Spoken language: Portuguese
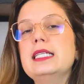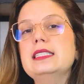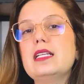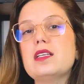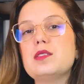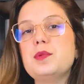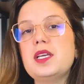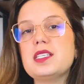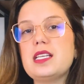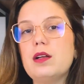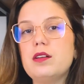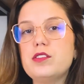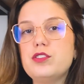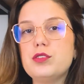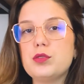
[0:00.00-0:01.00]
nas minhas
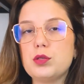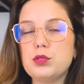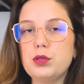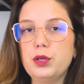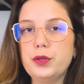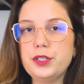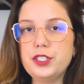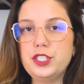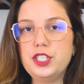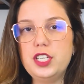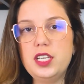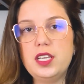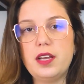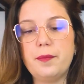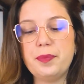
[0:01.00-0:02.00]
aulas de
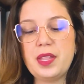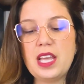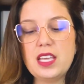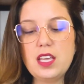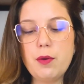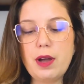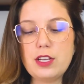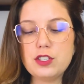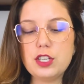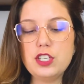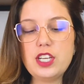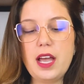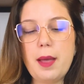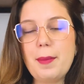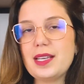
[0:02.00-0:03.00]
sociologia. Eu acho que
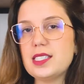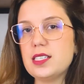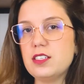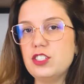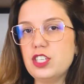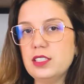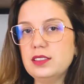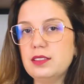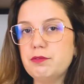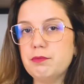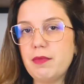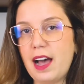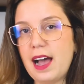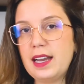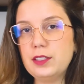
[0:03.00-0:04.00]
já é bastante
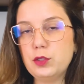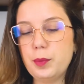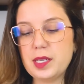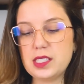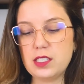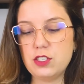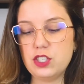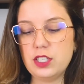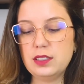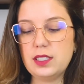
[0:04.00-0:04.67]
válido, bastante